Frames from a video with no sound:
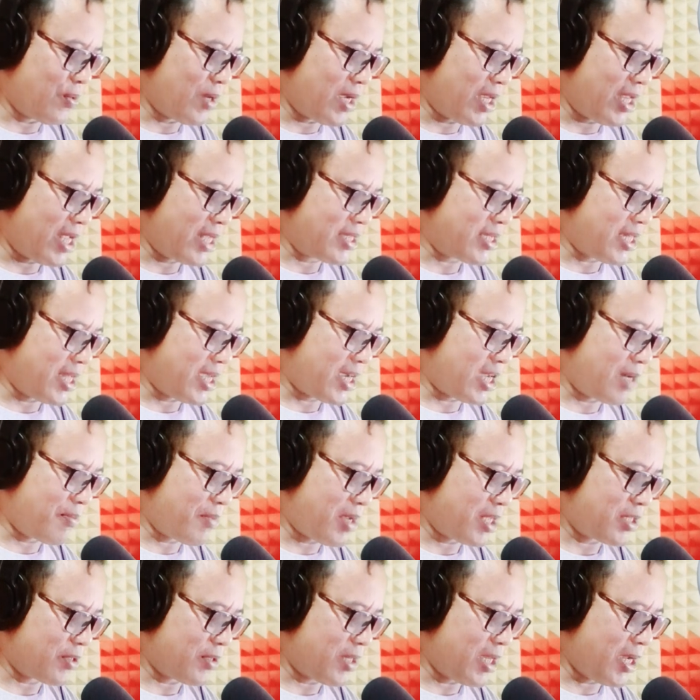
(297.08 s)
ya. Silakan
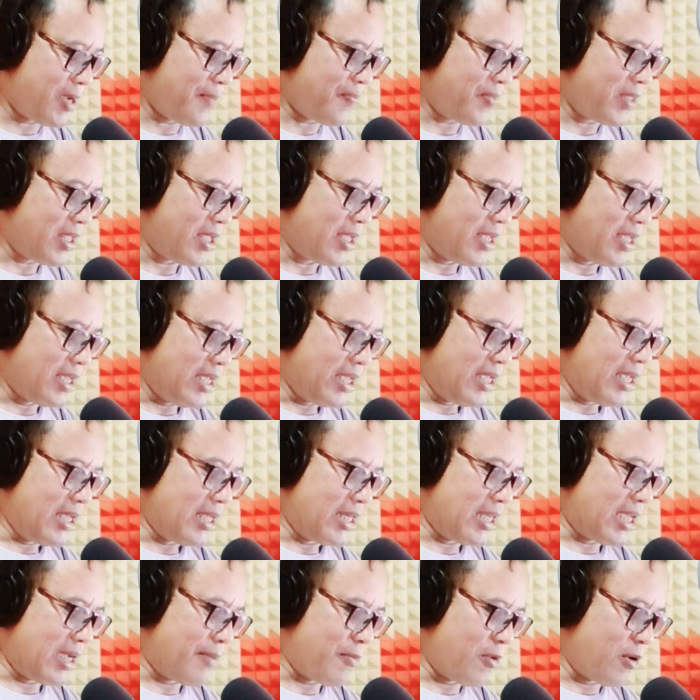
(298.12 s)
masuk ya.
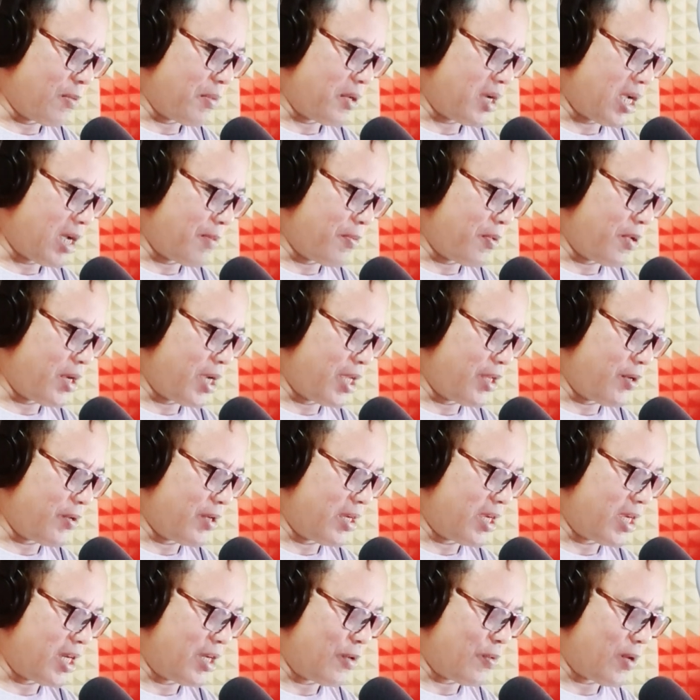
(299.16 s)
Yang mau bergabung ayo
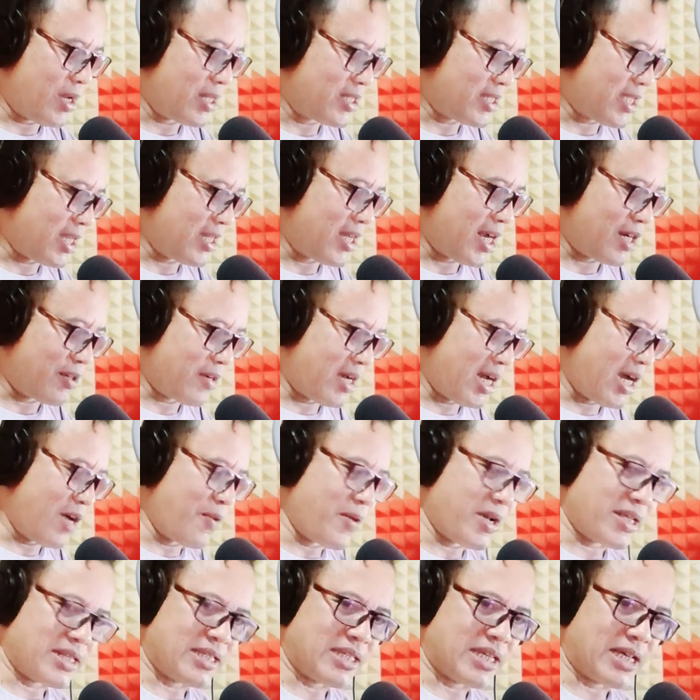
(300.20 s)
dengan nuansa dangdut
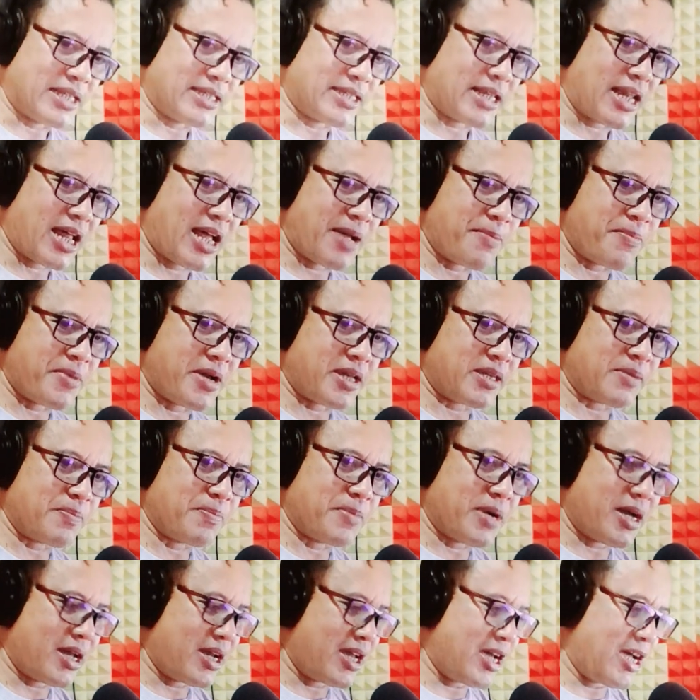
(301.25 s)
lawasnya. Selamat
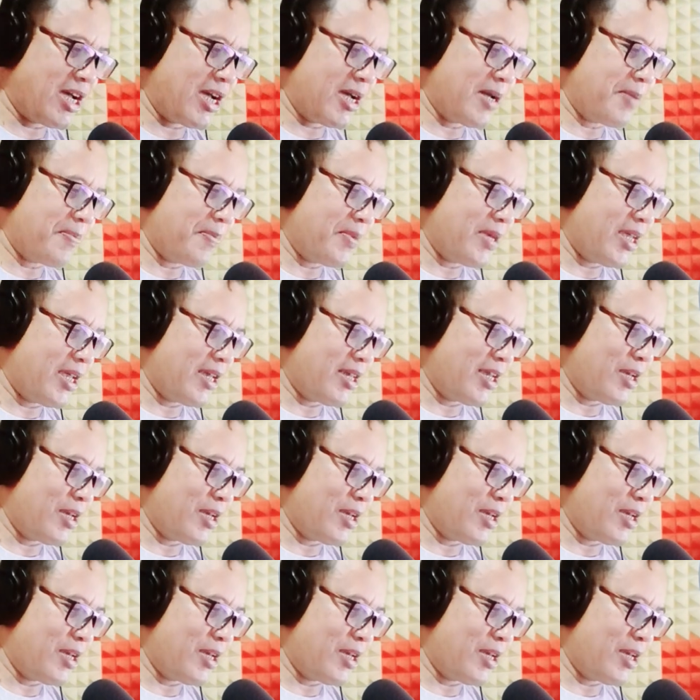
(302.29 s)
malam Dede